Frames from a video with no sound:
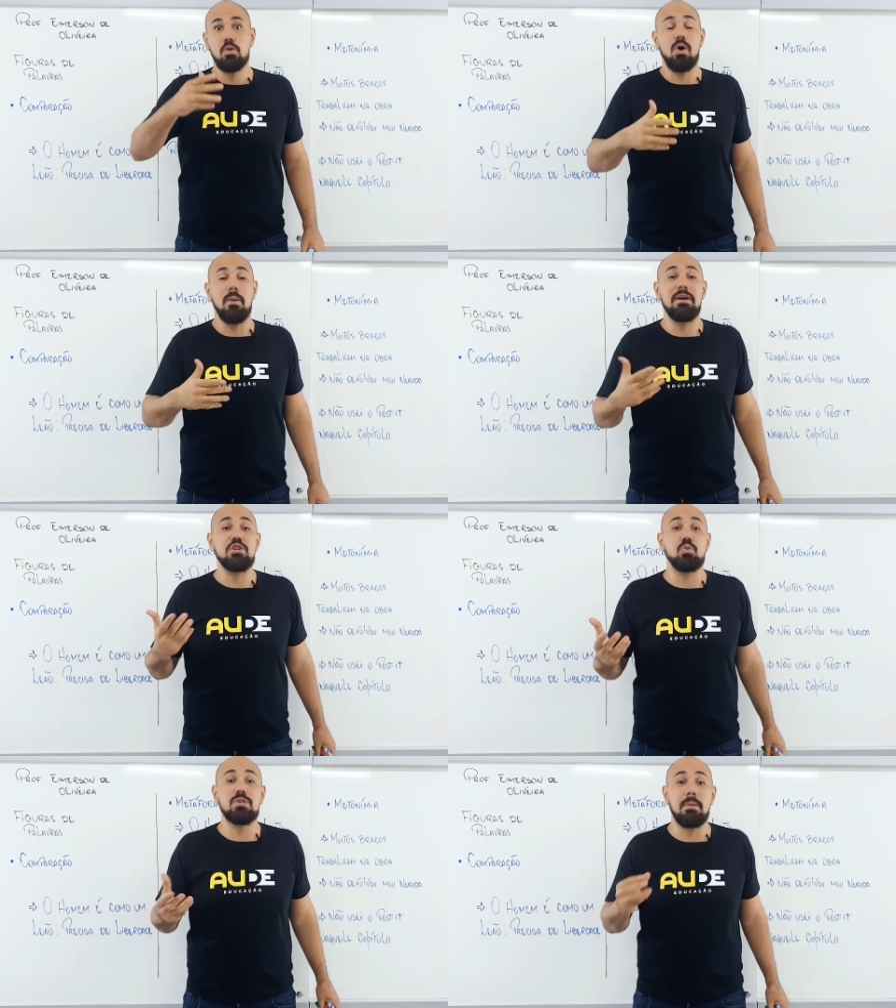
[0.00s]
Tua mãe
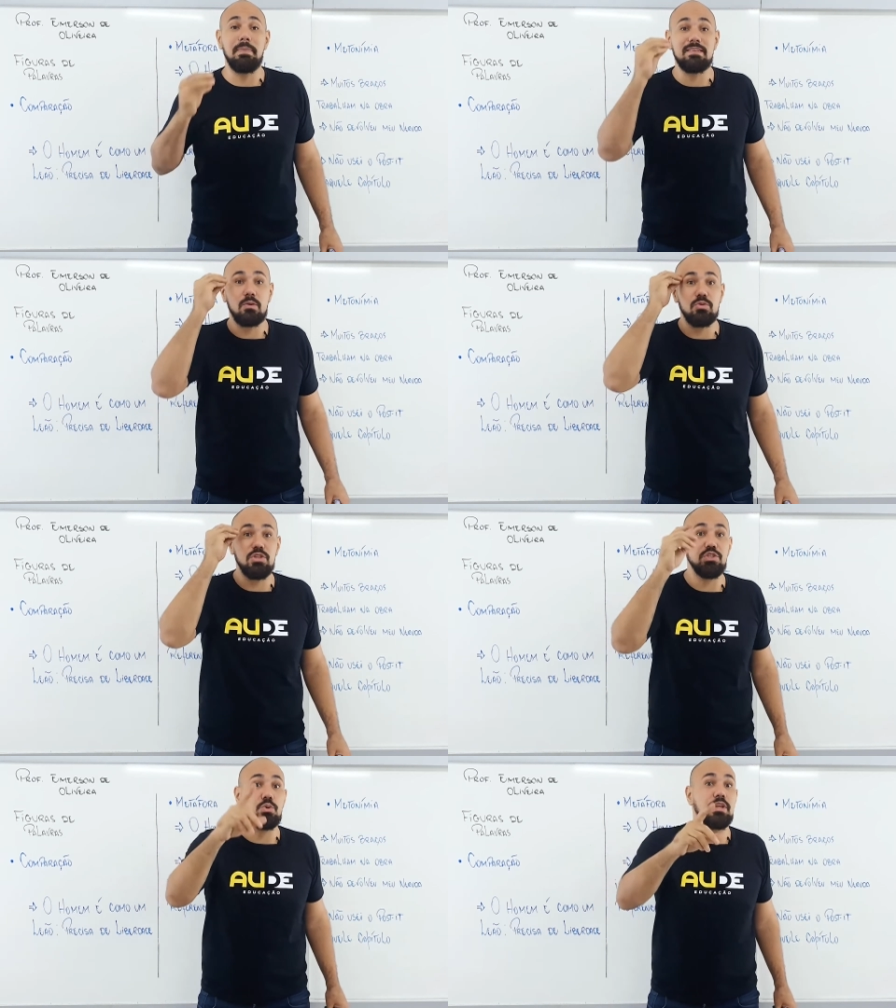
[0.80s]
escuta, pensa no
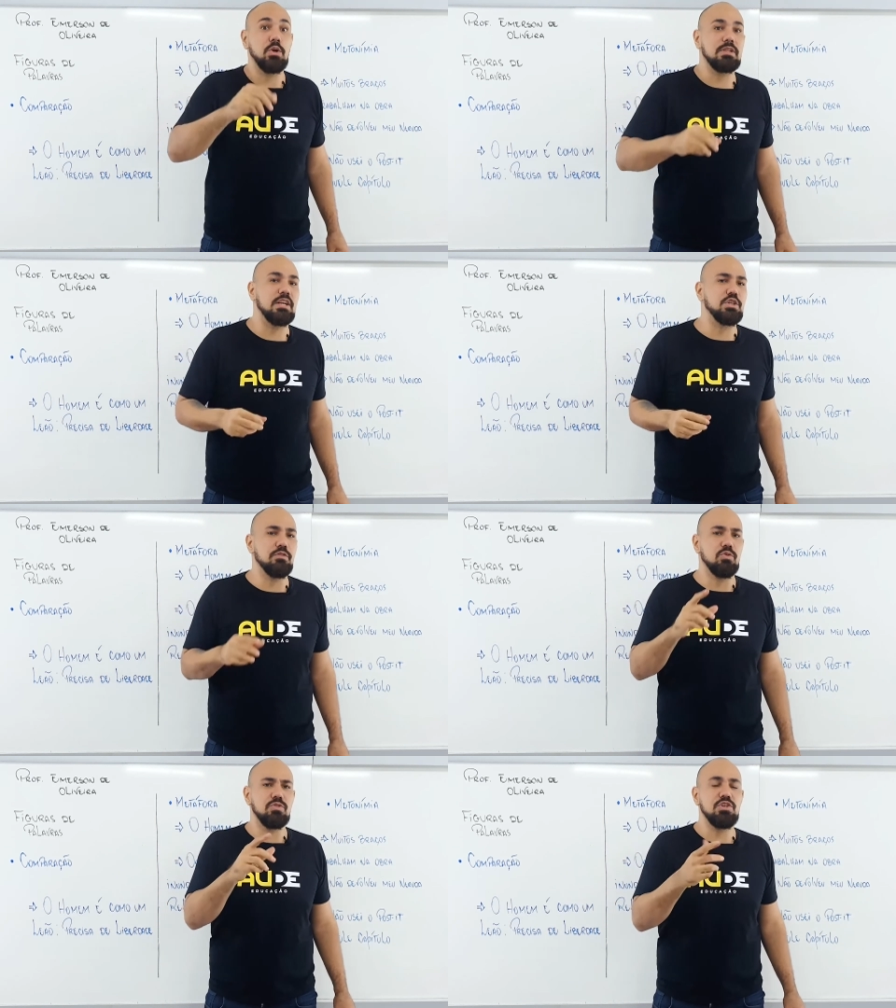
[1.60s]
sentido
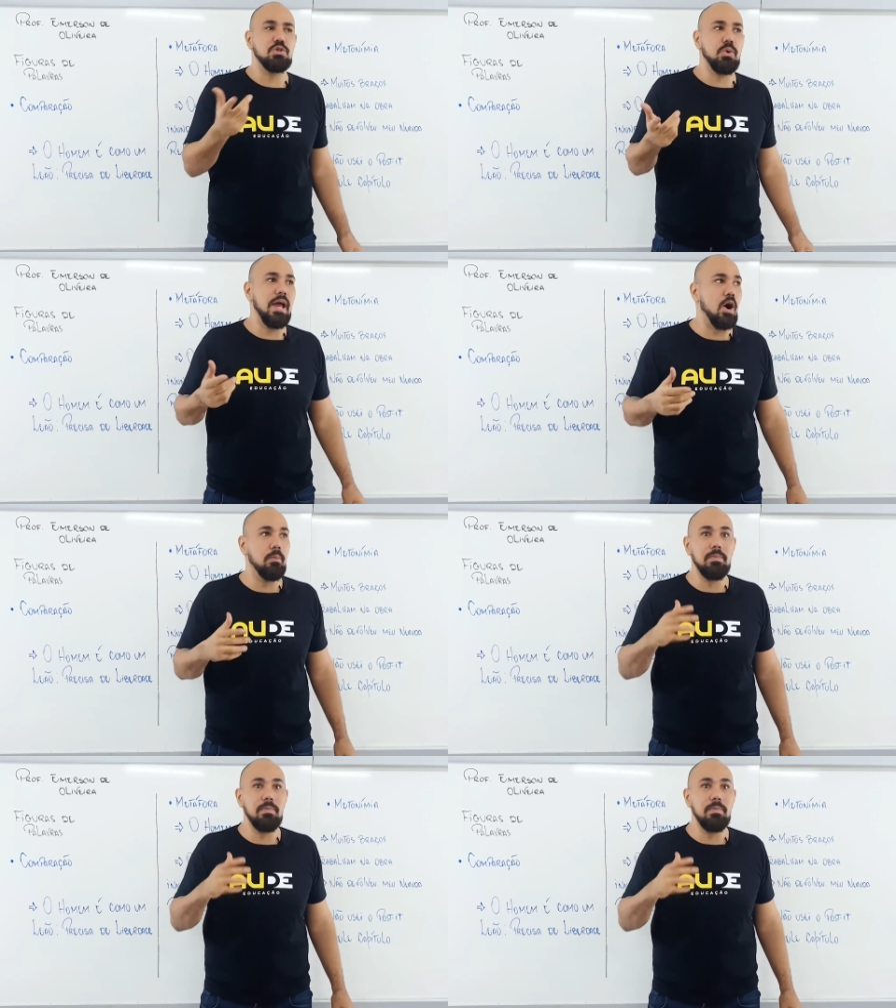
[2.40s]
denotativo, no sentido real.